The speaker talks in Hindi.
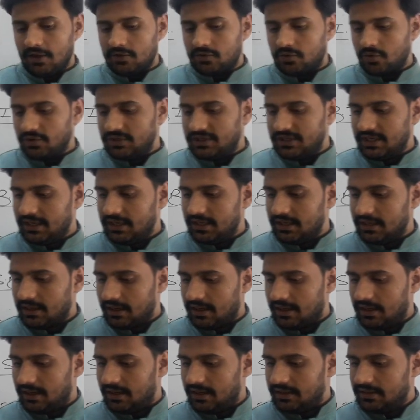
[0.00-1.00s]
तो ये
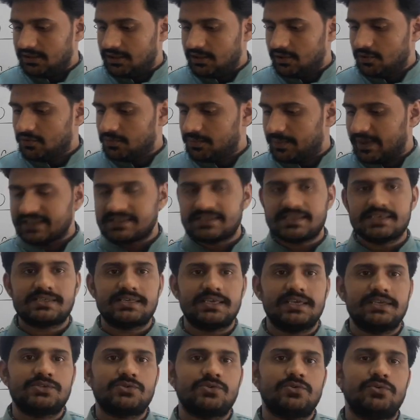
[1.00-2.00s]
न्यू बैचेस
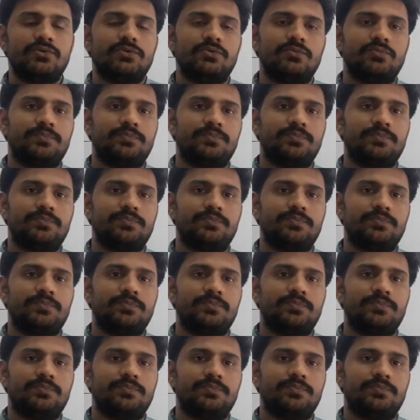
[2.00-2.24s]
हैं जो